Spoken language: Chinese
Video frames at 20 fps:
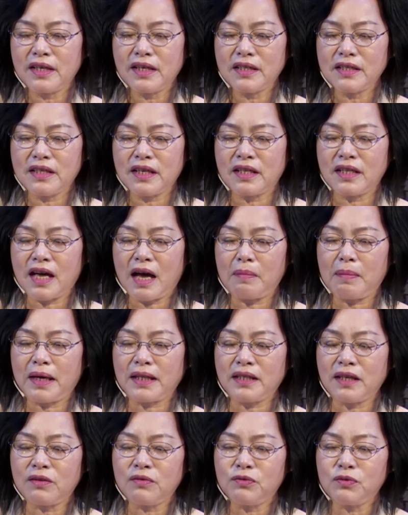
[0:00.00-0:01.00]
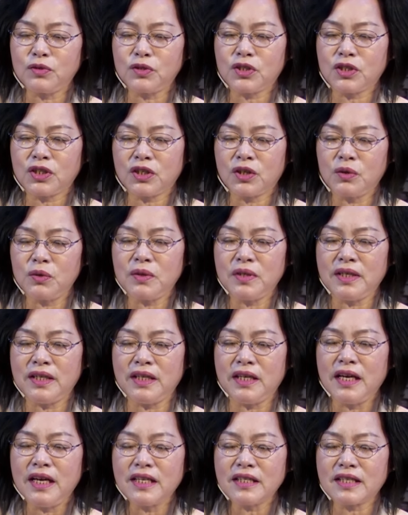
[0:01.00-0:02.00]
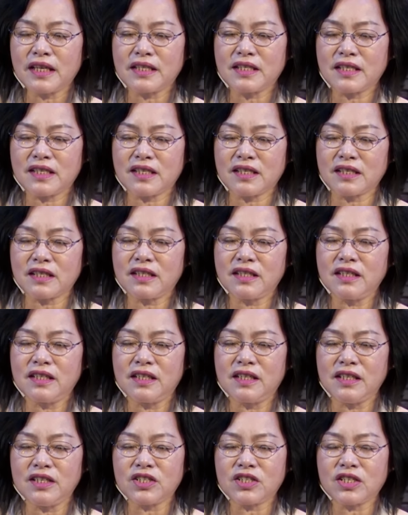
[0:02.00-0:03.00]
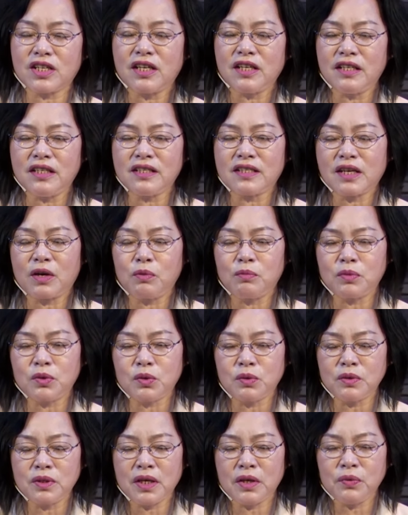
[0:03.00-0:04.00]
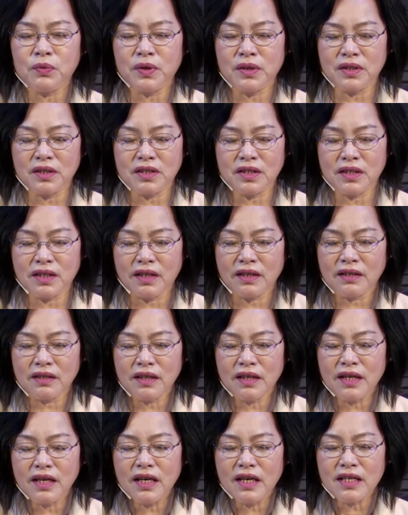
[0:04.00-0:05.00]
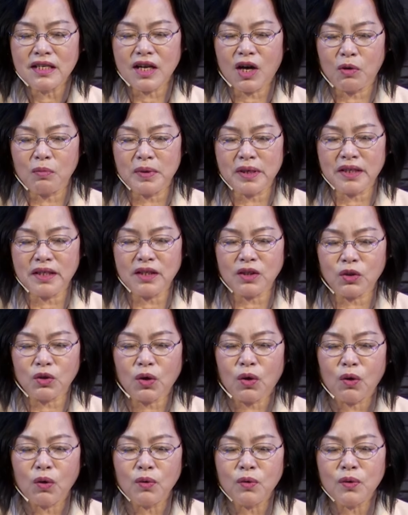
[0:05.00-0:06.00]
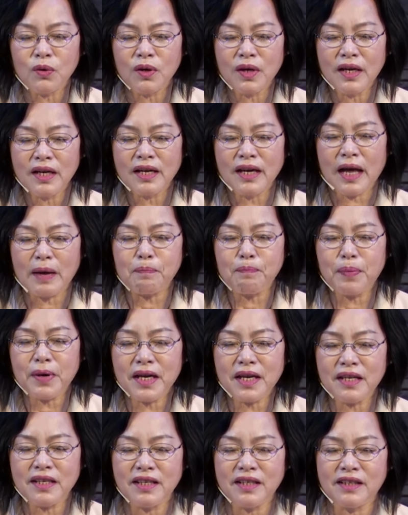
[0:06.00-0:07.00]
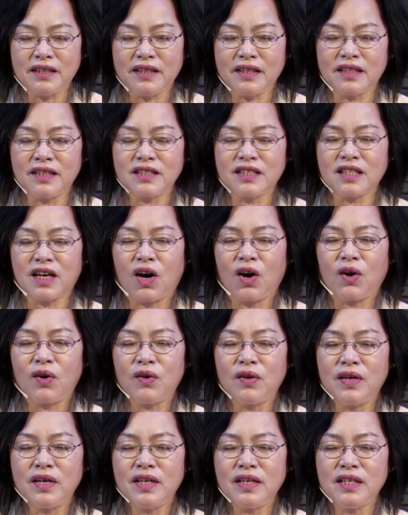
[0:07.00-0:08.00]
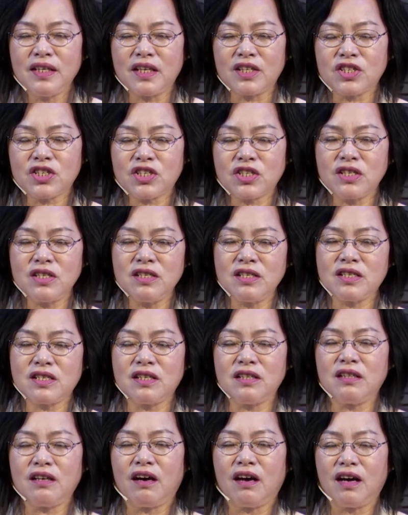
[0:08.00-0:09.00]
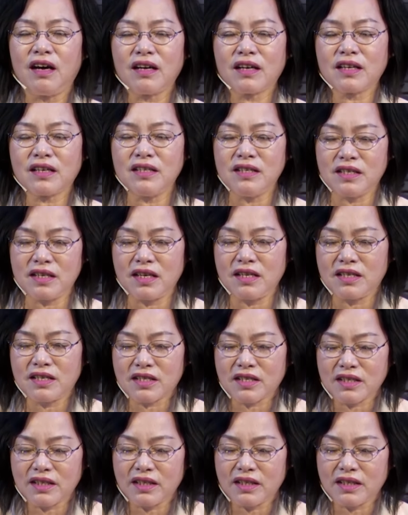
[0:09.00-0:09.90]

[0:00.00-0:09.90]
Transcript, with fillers: 天大的阿爸天父，求你在此刻，你圣灵在我们中间运行，让我们一同来被你得着，也深深的更认识。